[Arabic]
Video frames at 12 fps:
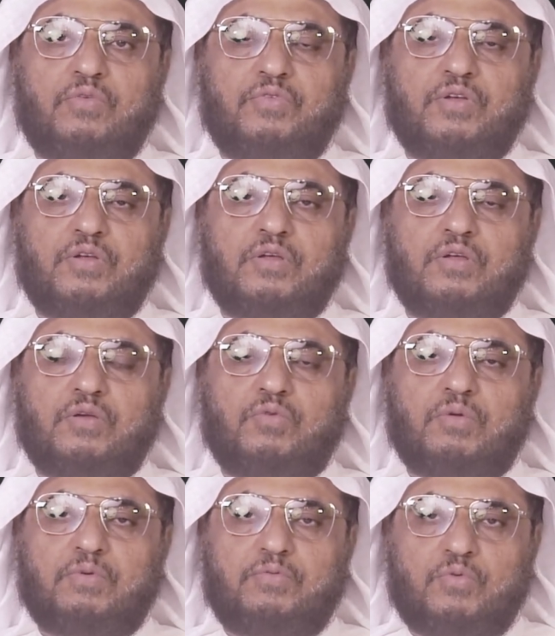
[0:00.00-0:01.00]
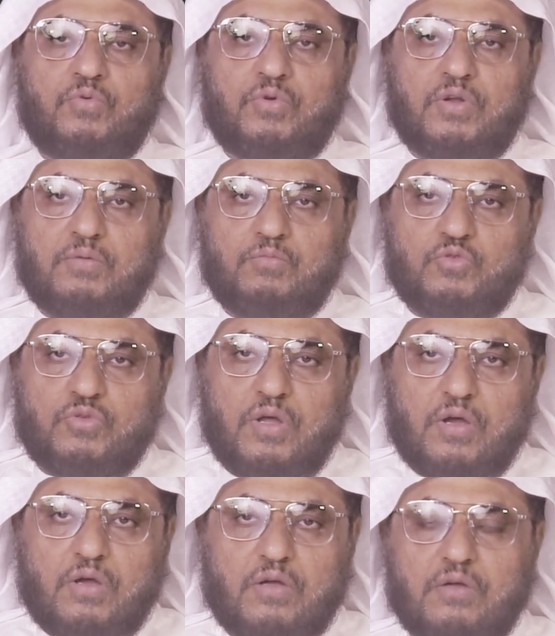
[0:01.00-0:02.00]
وفيه والمفعول
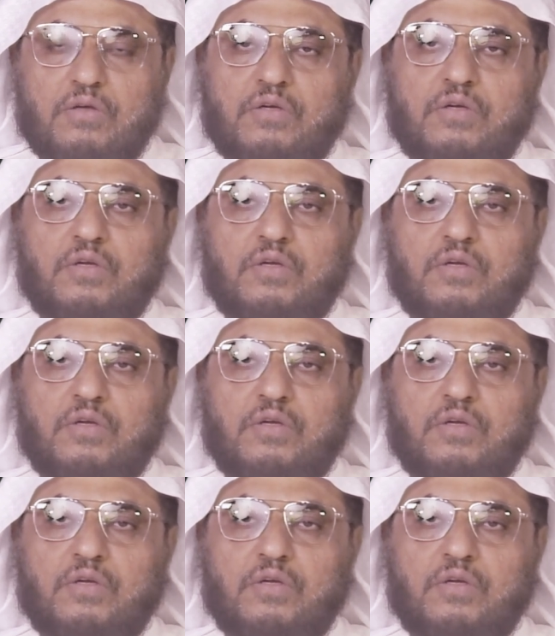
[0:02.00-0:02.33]
المطلق